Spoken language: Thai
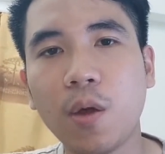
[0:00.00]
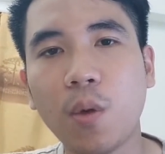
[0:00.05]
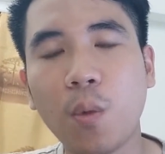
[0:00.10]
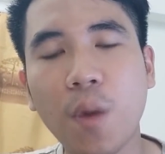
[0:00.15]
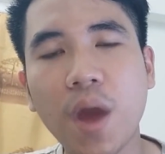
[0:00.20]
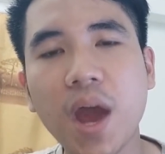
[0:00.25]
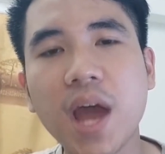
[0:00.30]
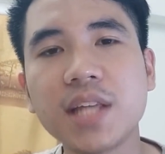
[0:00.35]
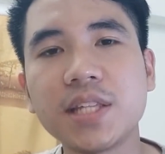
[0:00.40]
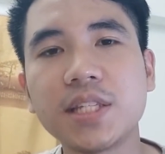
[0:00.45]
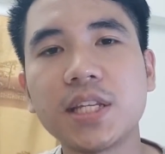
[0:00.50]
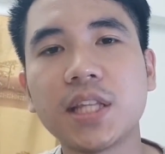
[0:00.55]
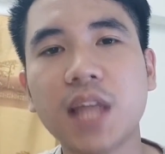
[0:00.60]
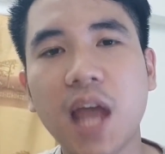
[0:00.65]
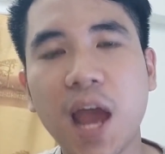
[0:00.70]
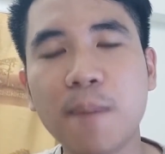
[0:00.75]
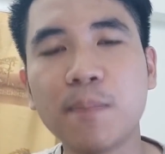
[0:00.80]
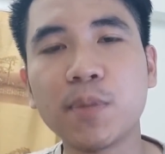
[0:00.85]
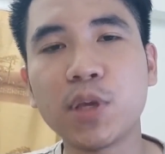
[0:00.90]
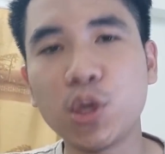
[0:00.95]
ว่าจะ
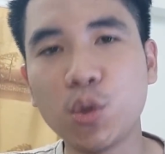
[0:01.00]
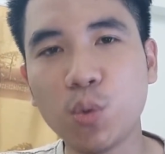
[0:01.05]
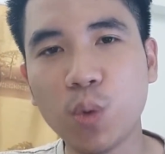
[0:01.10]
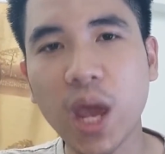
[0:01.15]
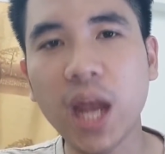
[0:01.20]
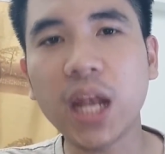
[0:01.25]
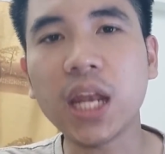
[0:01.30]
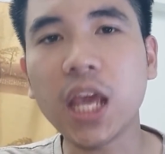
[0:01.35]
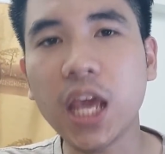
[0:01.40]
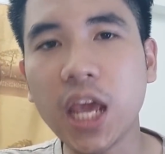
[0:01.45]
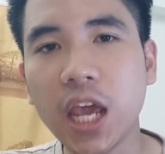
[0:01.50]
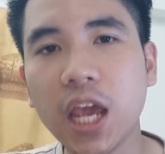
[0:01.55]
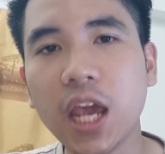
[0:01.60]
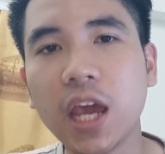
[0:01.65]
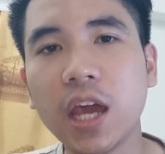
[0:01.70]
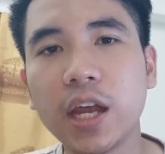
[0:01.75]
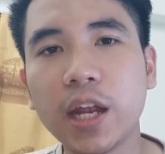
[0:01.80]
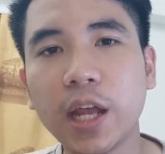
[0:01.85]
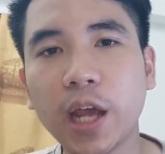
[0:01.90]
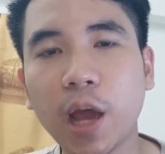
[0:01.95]
ทำ Q&A
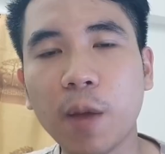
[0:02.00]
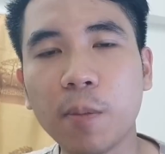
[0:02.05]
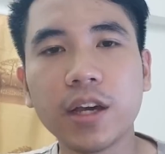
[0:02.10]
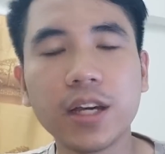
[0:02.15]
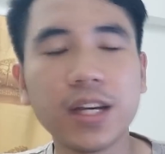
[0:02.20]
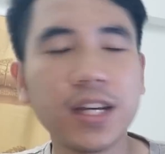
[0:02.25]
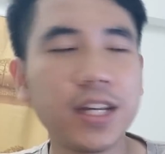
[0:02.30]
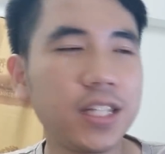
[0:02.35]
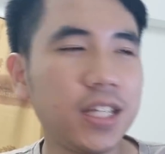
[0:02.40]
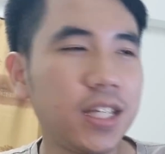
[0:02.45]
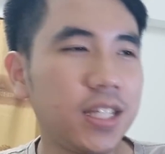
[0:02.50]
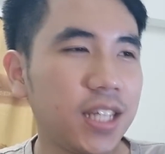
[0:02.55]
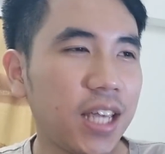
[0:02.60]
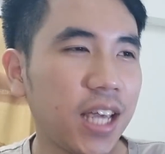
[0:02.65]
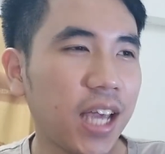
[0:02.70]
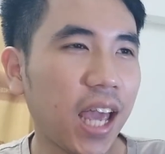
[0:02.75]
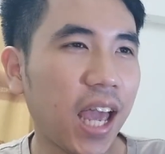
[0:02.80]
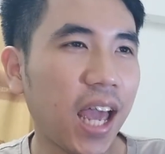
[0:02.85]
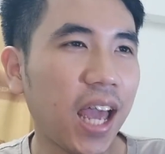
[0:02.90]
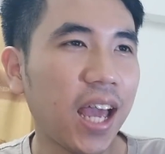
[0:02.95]
นะครับคือจริ
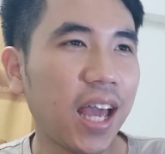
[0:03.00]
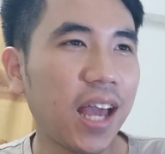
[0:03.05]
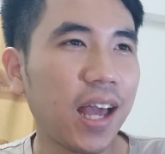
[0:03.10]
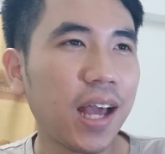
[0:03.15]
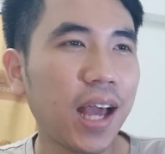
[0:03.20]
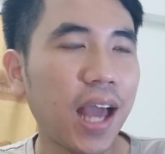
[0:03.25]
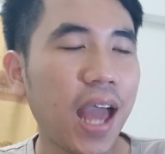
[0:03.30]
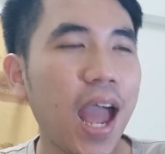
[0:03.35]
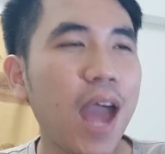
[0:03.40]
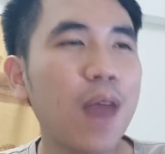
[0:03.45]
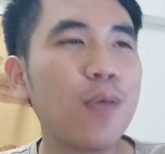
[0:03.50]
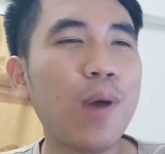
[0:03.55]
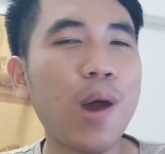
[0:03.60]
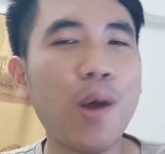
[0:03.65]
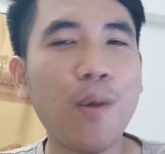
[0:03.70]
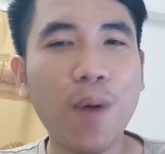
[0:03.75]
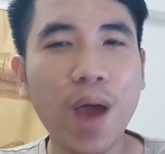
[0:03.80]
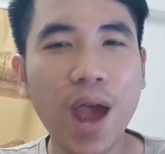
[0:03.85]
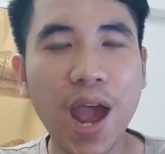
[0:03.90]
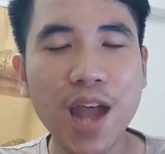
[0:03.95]
งๆอ่ะคาดหวัง
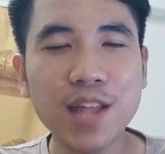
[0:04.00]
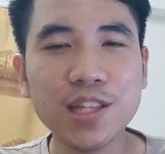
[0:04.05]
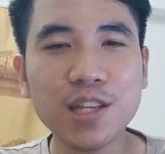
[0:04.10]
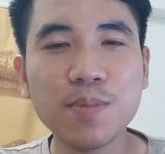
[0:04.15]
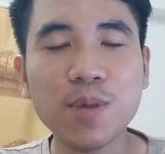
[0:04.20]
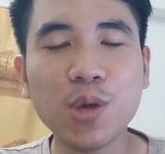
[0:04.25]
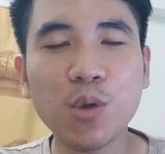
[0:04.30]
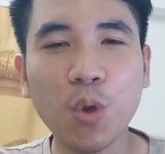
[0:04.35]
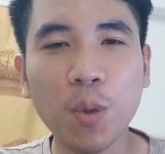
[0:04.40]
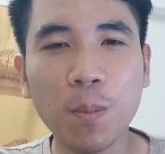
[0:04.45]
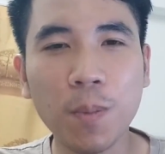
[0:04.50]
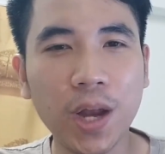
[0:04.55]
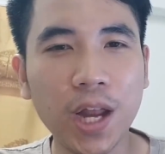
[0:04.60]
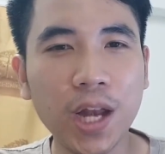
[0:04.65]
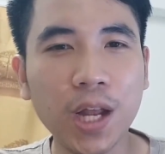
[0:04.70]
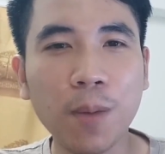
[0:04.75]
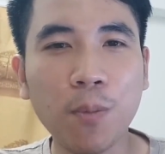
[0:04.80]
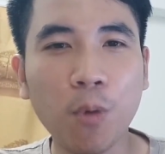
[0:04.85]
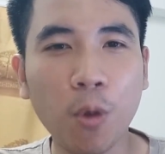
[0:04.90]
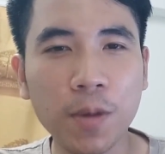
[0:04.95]
ว่าจะมีคนมาเล่
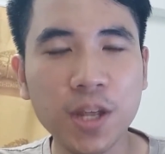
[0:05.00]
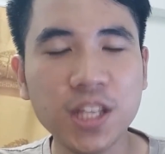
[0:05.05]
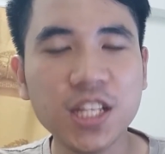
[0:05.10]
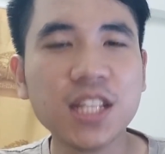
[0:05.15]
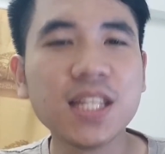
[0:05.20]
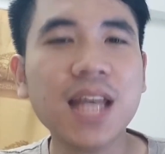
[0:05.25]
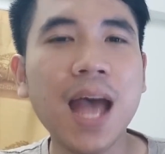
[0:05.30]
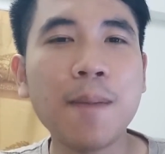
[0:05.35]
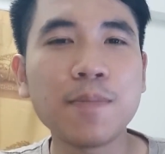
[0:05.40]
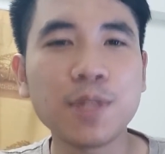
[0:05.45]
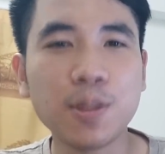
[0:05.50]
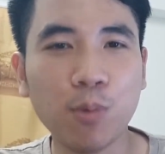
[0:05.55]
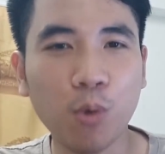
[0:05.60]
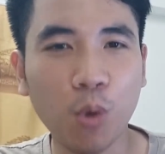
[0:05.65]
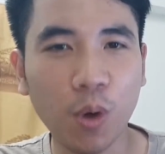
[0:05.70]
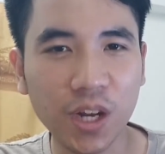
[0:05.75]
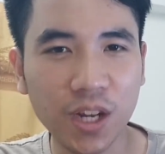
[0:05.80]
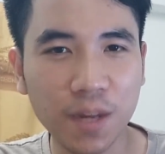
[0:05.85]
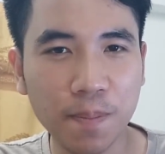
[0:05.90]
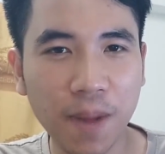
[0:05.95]
นกับผมเนี่ยสัก 30 ค
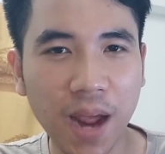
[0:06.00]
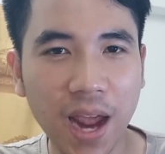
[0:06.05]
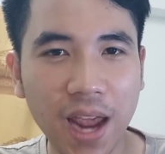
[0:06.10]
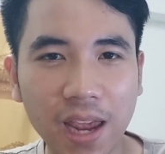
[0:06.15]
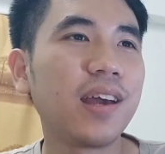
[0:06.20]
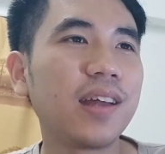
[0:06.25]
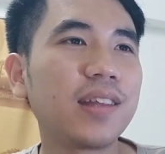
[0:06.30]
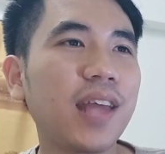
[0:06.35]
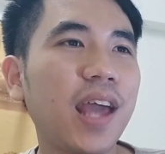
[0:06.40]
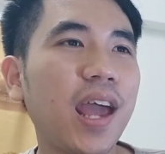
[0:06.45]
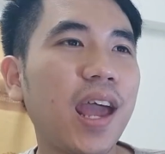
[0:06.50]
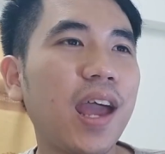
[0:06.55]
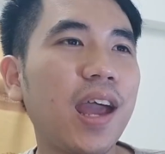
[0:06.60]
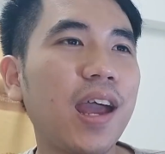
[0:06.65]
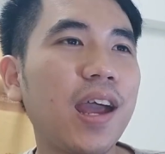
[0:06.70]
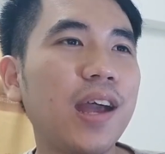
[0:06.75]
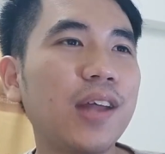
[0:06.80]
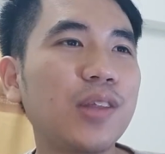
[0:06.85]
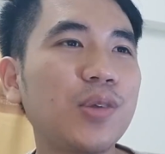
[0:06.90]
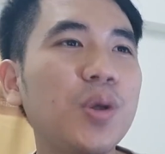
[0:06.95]
นขึ้นไป แต่
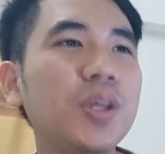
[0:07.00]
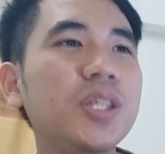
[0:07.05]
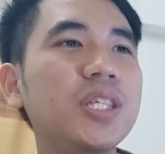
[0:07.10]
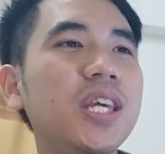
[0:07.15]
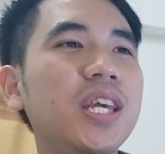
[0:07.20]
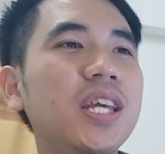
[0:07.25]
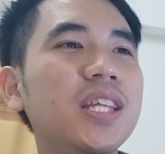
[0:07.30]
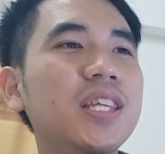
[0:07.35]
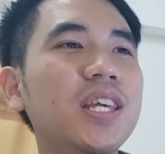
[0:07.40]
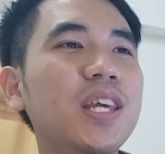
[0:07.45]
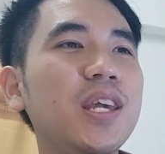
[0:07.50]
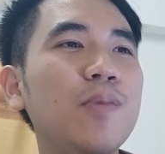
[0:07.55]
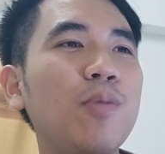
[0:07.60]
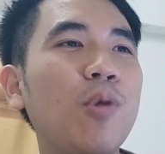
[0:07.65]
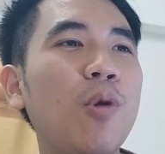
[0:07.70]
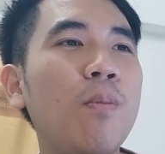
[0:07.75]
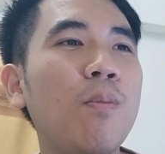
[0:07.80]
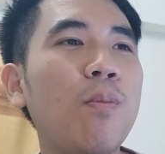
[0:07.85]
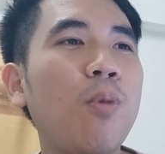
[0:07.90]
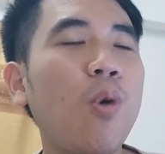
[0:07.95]
โทษทีที่ผ
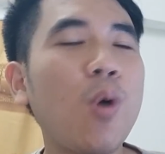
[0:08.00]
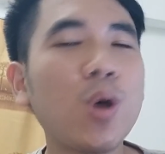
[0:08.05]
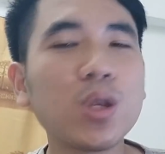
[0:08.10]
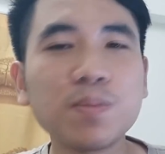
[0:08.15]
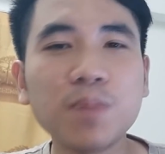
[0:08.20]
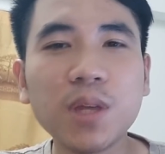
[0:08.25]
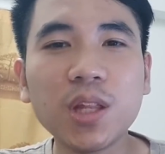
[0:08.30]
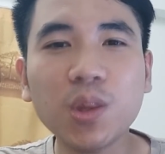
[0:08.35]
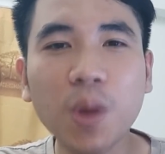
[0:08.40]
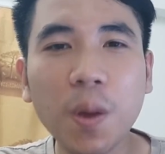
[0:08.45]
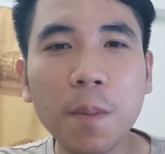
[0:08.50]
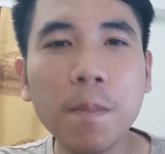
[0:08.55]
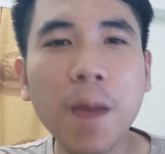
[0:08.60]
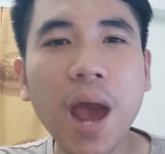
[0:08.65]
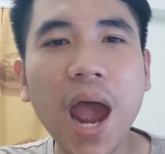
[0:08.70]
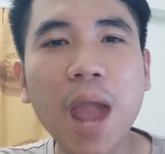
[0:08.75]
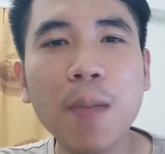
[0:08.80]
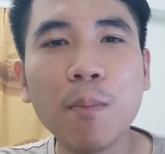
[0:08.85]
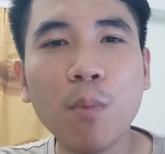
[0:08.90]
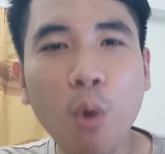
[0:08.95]
มโพสต์ไปตอน
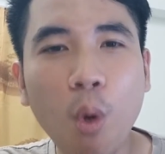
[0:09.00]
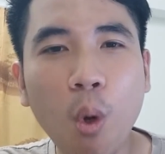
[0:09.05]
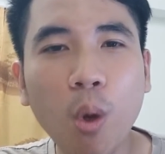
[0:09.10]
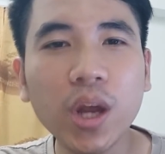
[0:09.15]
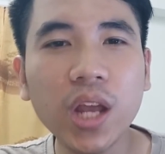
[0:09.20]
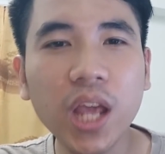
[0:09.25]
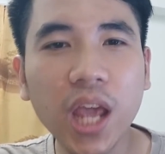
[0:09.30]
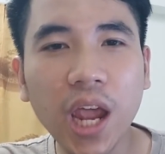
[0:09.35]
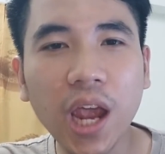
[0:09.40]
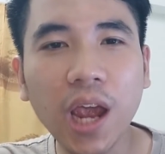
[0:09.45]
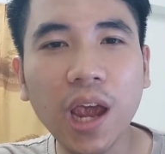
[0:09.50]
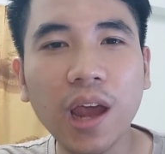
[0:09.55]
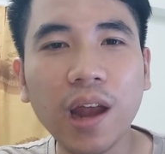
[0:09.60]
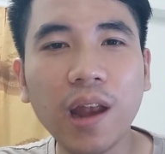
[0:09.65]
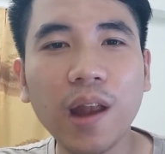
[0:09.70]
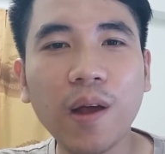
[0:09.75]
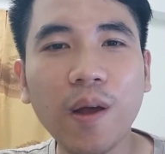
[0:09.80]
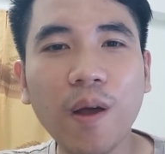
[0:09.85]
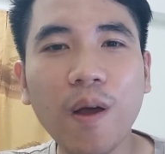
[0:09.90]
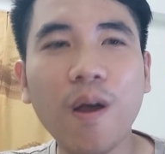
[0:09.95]
บ่ายโมงนั่นเอง
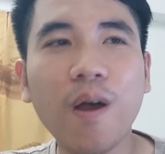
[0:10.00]
แล้วก็